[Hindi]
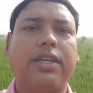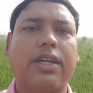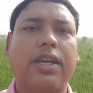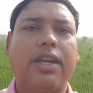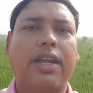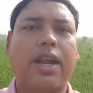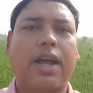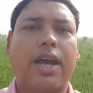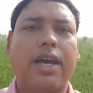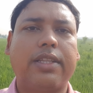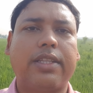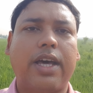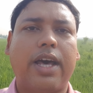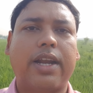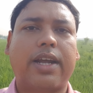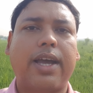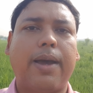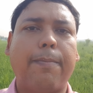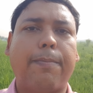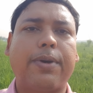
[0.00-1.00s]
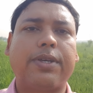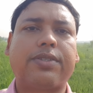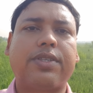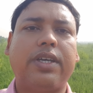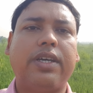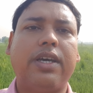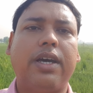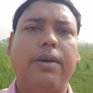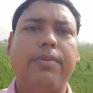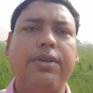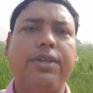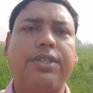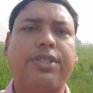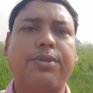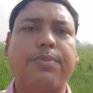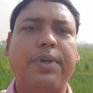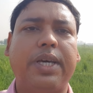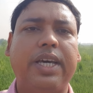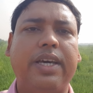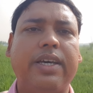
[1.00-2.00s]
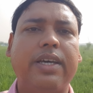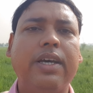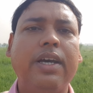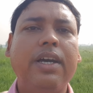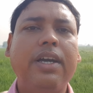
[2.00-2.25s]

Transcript: तक लगातार कैंपस है अभी इसमें